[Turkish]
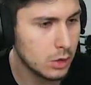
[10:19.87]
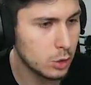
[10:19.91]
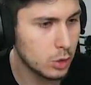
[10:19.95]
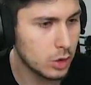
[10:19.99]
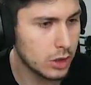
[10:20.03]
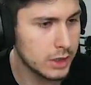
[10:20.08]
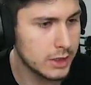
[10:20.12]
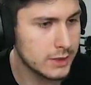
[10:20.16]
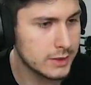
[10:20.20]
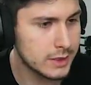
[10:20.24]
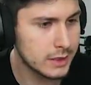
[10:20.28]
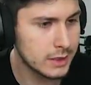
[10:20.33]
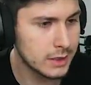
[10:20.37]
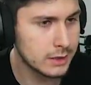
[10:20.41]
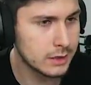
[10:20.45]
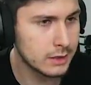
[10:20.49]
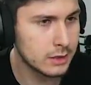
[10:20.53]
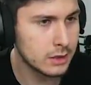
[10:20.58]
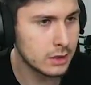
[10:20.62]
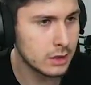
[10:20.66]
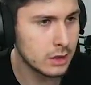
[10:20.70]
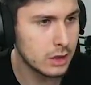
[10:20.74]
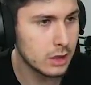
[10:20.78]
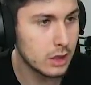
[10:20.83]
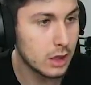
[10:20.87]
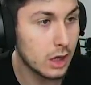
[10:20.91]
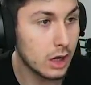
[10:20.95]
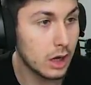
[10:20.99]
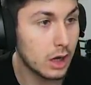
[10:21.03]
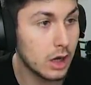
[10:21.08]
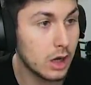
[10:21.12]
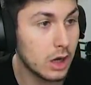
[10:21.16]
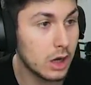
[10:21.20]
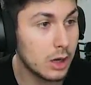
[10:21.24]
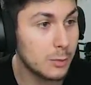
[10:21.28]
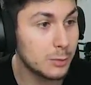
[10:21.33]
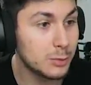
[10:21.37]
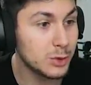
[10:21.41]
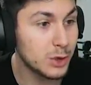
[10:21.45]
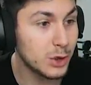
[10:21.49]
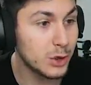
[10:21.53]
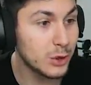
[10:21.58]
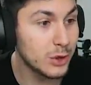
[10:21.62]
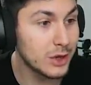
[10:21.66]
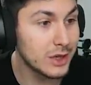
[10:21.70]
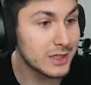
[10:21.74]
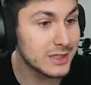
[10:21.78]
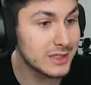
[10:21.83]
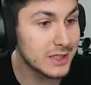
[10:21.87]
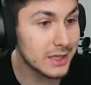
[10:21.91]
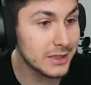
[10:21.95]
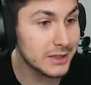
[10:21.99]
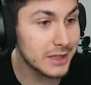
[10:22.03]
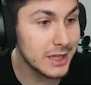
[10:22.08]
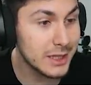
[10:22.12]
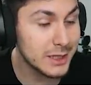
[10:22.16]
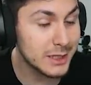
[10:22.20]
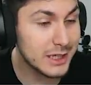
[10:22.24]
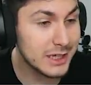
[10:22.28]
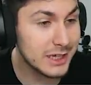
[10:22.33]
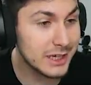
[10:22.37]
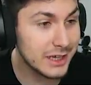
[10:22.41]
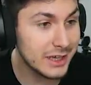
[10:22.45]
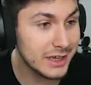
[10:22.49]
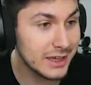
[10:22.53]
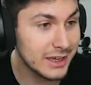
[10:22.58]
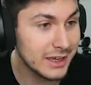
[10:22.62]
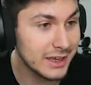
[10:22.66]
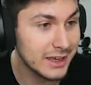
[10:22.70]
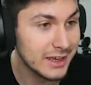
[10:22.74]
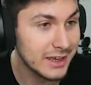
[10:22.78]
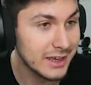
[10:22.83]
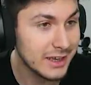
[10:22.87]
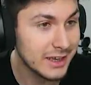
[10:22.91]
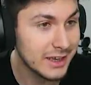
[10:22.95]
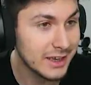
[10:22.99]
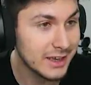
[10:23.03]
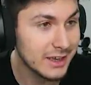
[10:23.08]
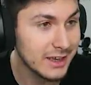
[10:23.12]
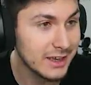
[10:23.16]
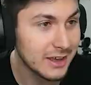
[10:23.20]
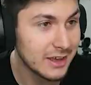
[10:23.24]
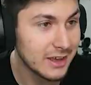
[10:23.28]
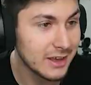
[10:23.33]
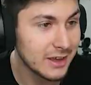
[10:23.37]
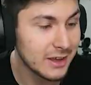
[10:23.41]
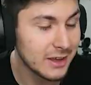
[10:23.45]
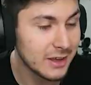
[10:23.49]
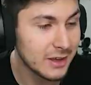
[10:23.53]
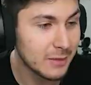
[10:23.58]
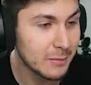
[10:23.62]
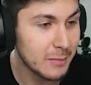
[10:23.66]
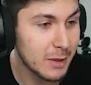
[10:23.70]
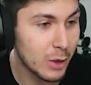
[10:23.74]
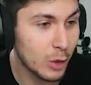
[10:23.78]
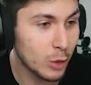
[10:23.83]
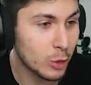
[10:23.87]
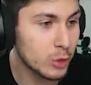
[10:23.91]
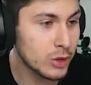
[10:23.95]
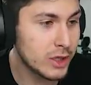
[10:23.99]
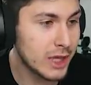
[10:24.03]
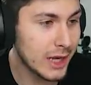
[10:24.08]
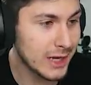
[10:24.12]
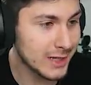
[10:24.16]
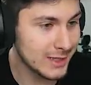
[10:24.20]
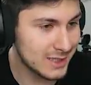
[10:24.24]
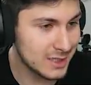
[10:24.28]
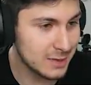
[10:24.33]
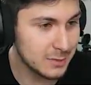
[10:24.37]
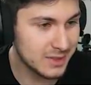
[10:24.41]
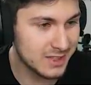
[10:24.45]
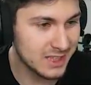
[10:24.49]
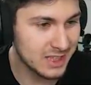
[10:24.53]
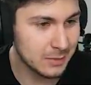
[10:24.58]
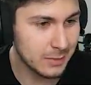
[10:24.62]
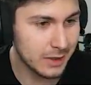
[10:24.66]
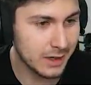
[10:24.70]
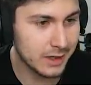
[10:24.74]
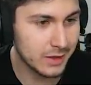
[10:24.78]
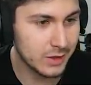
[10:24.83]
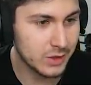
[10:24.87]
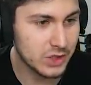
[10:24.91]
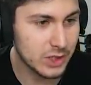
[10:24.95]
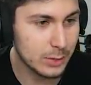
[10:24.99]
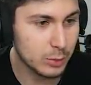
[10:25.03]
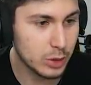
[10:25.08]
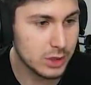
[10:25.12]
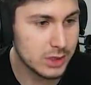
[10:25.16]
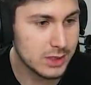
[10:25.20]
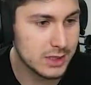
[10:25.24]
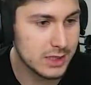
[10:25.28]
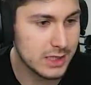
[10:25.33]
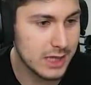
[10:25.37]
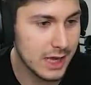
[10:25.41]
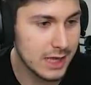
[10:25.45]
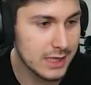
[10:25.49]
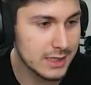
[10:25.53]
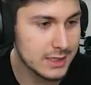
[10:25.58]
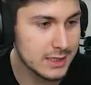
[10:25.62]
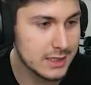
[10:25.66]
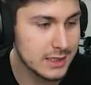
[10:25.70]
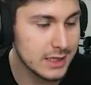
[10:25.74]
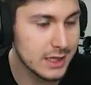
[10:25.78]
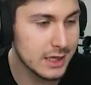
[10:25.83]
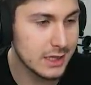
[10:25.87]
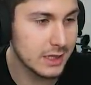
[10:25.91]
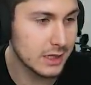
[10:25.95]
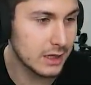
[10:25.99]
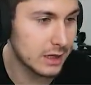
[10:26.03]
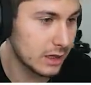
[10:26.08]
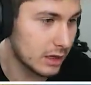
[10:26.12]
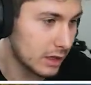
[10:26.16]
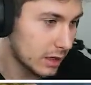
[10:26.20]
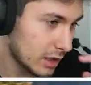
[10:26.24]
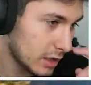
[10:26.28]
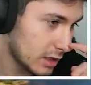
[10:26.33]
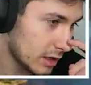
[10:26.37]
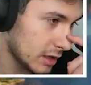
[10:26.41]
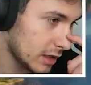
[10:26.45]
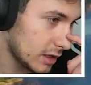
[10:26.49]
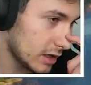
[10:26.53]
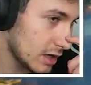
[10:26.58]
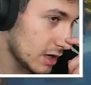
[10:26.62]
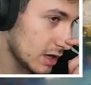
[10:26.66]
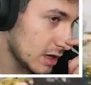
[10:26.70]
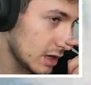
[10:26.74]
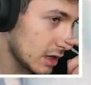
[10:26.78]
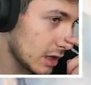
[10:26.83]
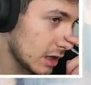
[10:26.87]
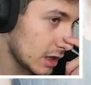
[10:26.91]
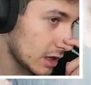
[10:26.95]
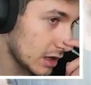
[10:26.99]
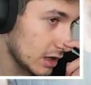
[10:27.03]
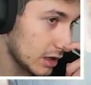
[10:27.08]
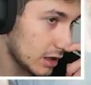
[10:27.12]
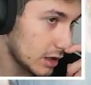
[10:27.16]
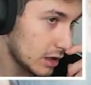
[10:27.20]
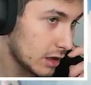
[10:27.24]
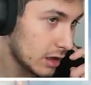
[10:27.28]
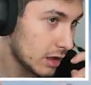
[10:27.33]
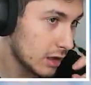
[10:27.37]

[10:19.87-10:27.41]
Yunanistan'ın... Aa bura Yunanistan değil ki. Ben oyunun kendisini bitirdim arkadaşlar. Burası DLC yeri. Aa.